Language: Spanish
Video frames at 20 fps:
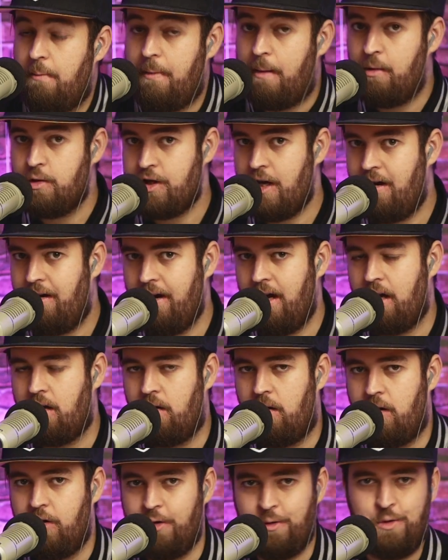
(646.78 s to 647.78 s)
Vamos ahora
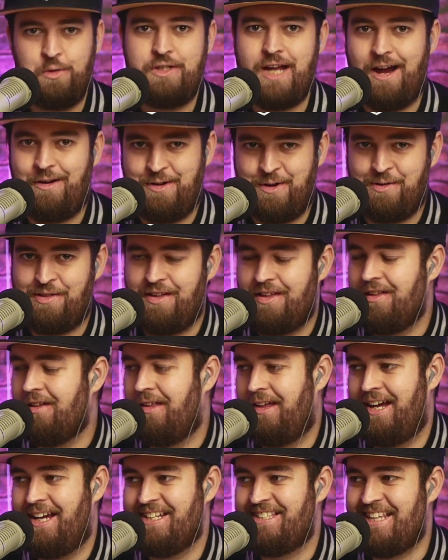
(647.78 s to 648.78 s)
con un ya conocido
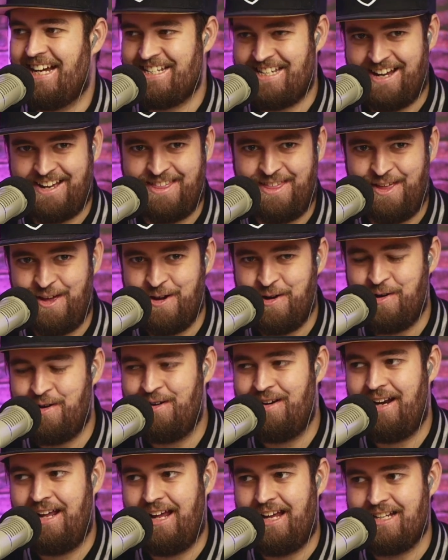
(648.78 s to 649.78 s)
de esta
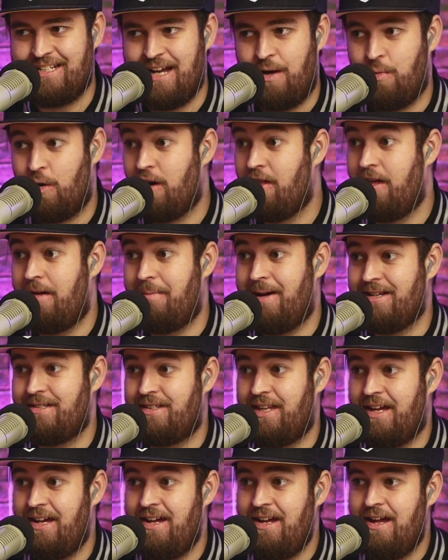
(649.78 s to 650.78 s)
sección, es el bueno de
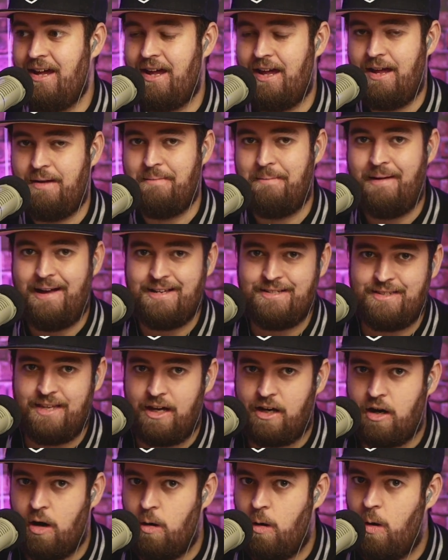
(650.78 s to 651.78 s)
Masti. Eh,
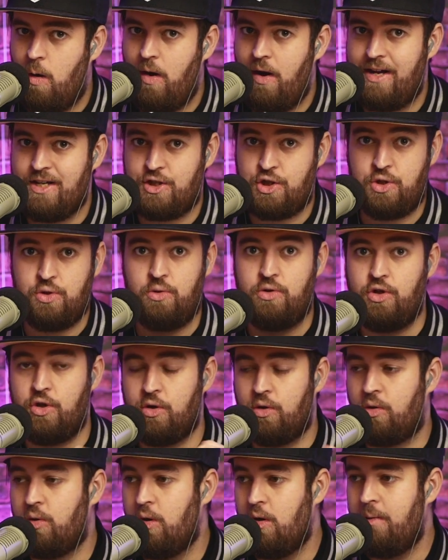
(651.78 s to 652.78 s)
Mastico es un
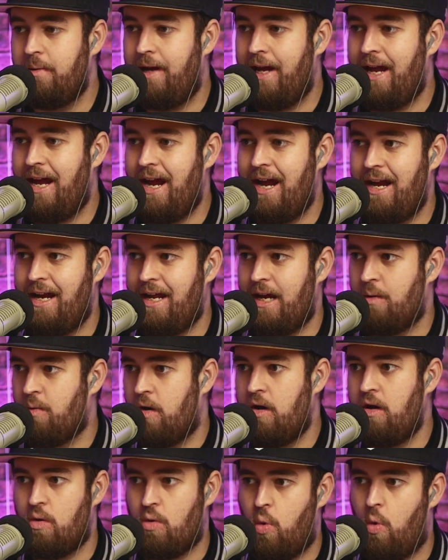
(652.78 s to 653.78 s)
youtuber y
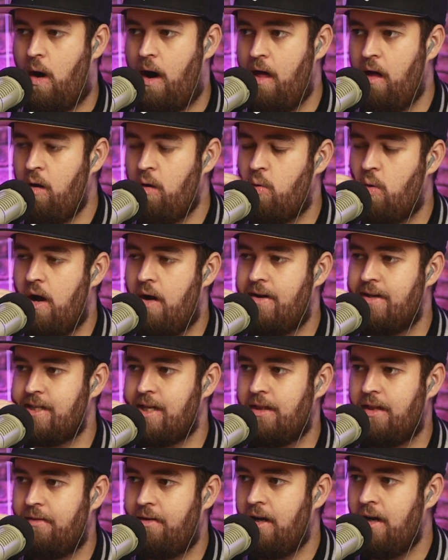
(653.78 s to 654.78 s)
bueno, y jugador, juega
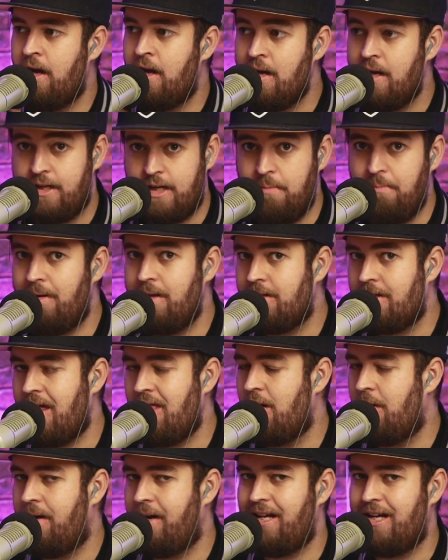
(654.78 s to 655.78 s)
bastante bien y ha
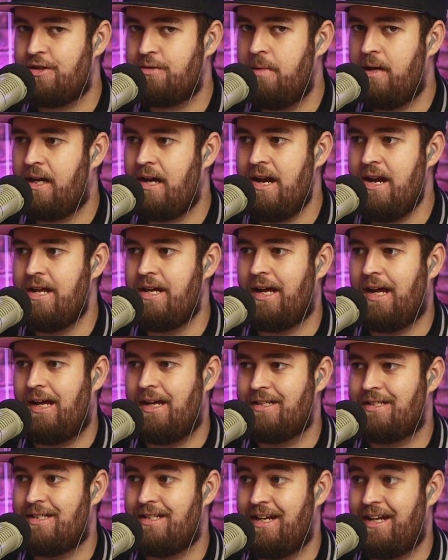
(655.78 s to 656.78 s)
inventado varias
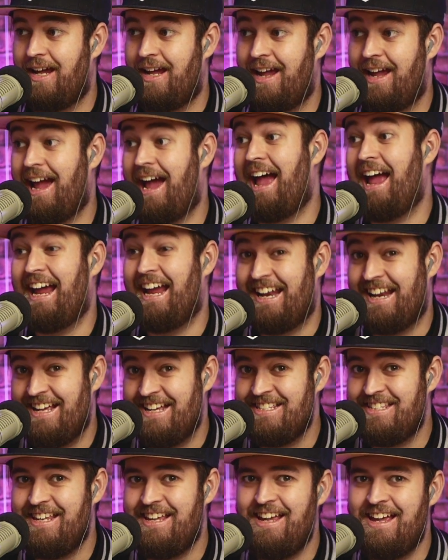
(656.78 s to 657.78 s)
mecánicas. Eh, en
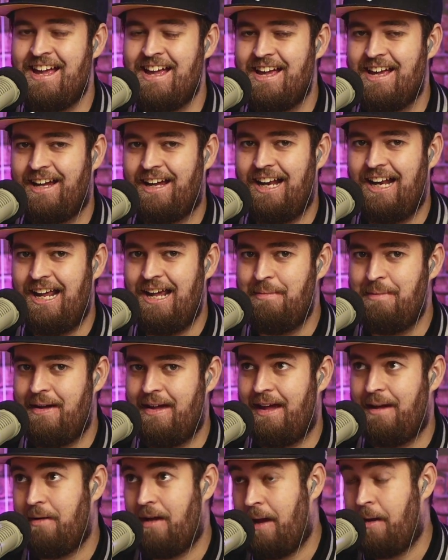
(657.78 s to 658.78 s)
este clip,
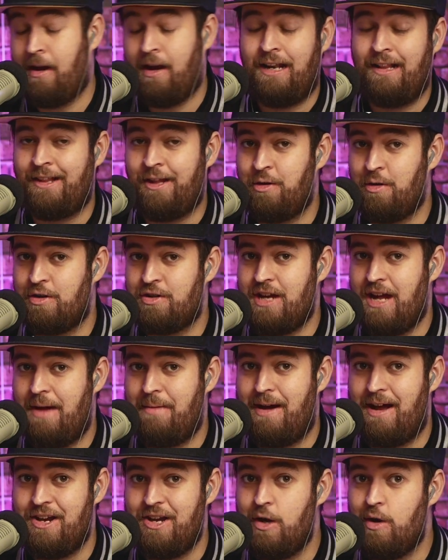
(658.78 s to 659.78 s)
eh, el título se
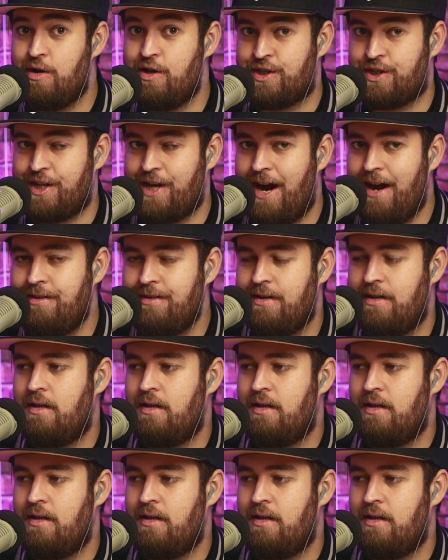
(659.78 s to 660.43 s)
llama New Strat.